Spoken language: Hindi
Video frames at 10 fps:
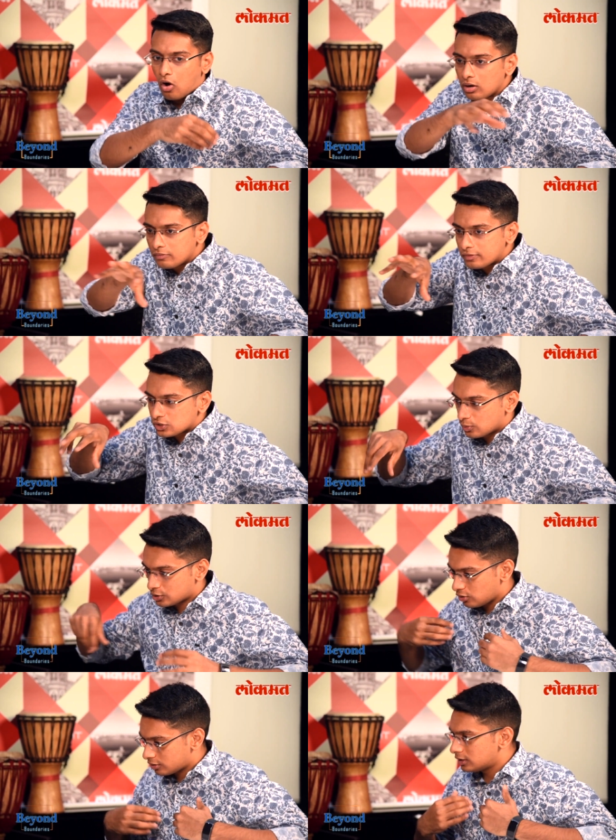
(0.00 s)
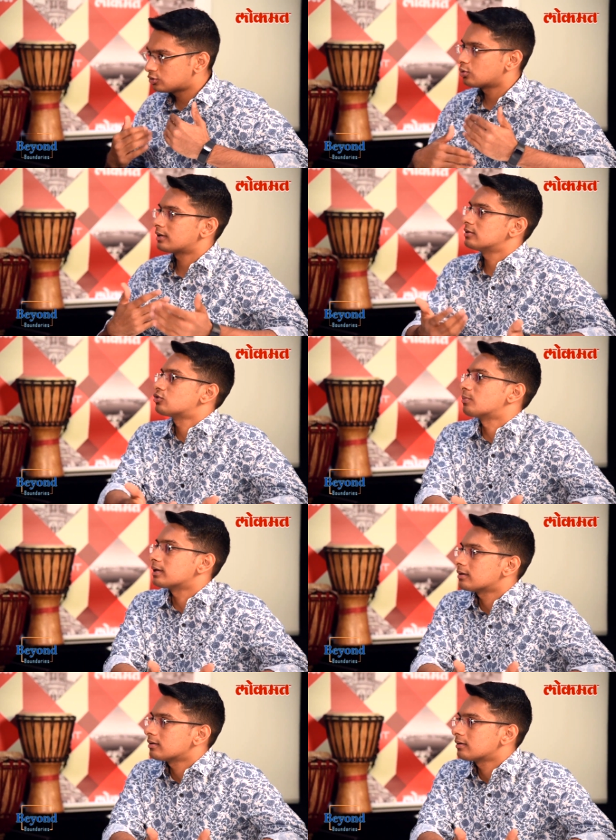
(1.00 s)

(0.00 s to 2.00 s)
ऑल ऑफ अस वर टॉकिंग थ्रू आर इंस्ट्रूमेंट